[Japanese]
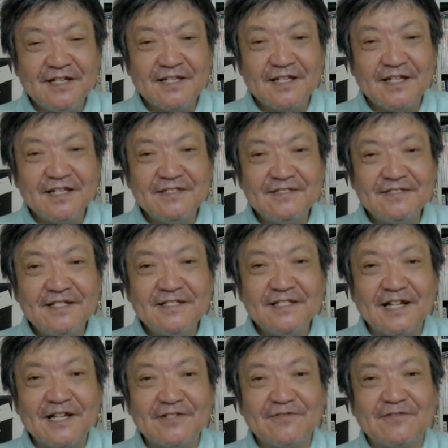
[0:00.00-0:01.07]
健全
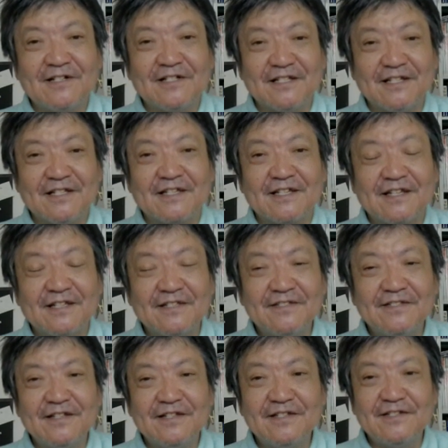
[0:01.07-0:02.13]
な野党が、ね、
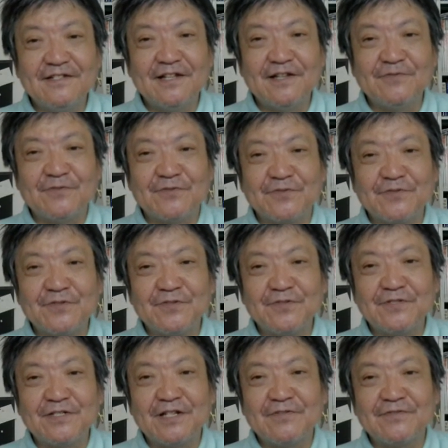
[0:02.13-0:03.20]
健全に政府を追
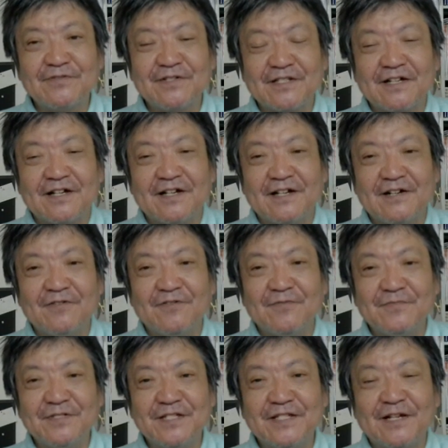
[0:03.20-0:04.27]
及している姿を
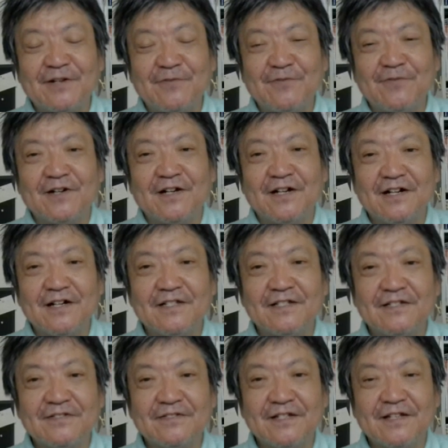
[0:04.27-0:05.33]
見せた方が
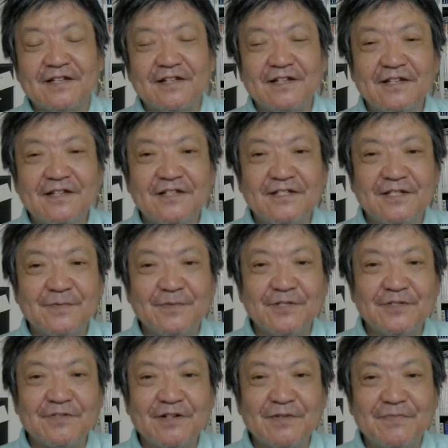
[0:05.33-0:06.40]
ですね自
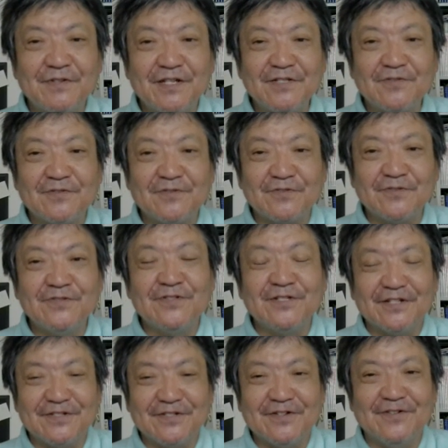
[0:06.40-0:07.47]
民党はピリッとするん
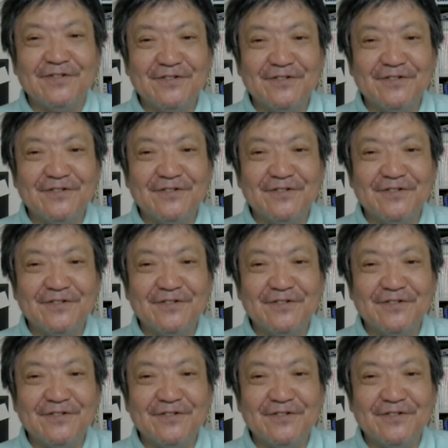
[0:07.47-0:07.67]
ですよ。